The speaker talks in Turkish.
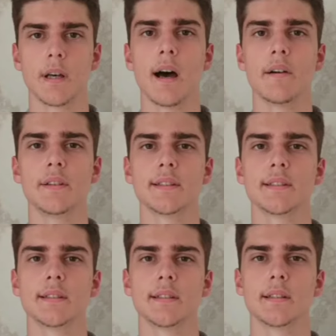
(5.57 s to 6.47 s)
Howard
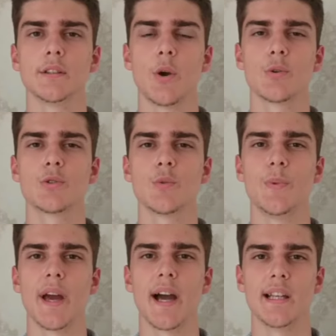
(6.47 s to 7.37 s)
yoksul
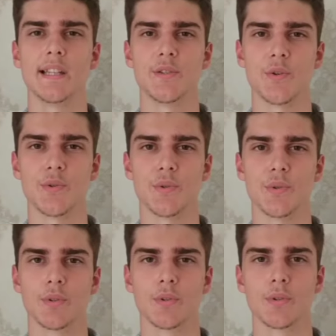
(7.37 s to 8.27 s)
bir ailenin çocuğuydu
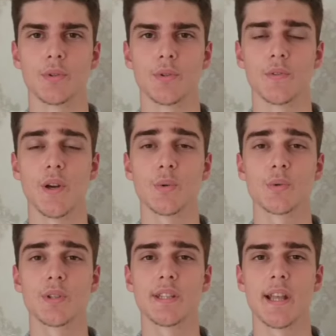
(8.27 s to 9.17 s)
ve
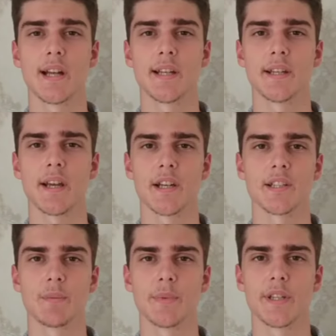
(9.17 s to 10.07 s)
okul giderlerini
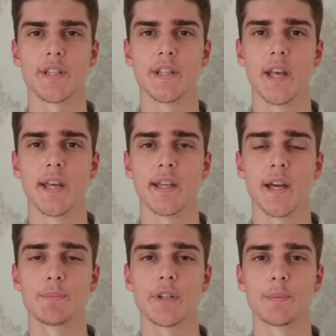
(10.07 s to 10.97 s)
karşılamak için
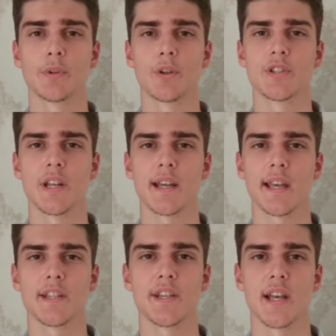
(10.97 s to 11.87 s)
kapı kapı dolaşarak
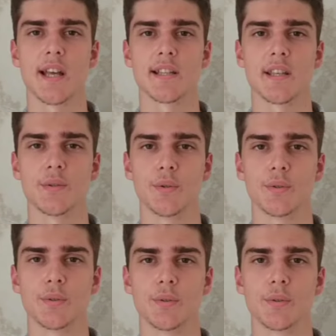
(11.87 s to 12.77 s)
eşyalar satıyordu.
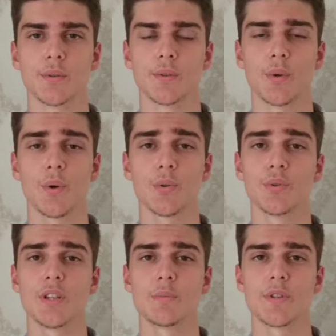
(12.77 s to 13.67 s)
O gün
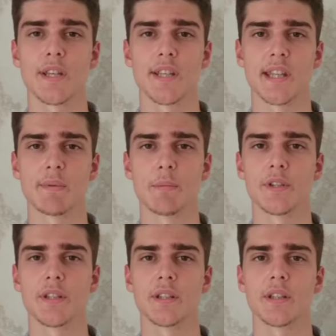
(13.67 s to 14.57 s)
hiçbir şey
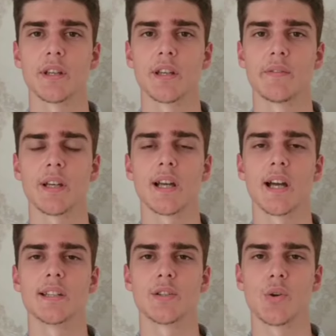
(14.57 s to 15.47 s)
satamamıştı ve
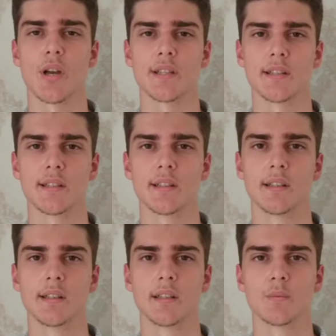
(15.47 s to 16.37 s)
karnı da çok açtı.
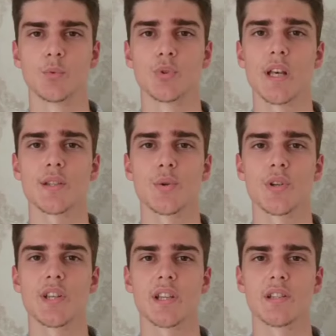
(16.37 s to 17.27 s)
Bundan
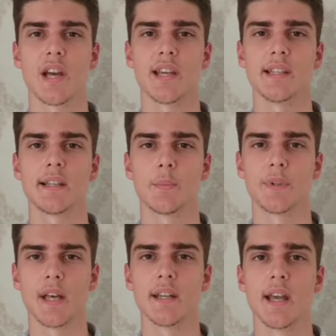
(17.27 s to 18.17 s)
sonra çalacağı ilk
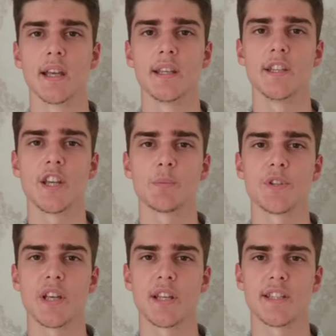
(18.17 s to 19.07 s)
kapıdan yiyecek bir
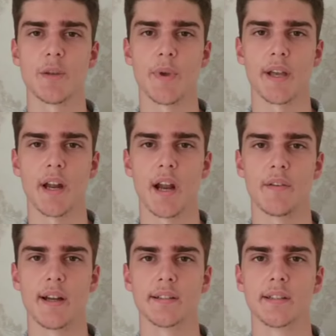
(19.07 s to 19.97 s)
şeyler istemeye karar
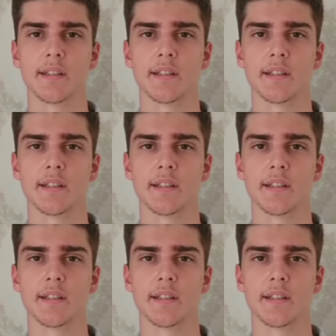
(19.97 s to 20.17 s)
verdi.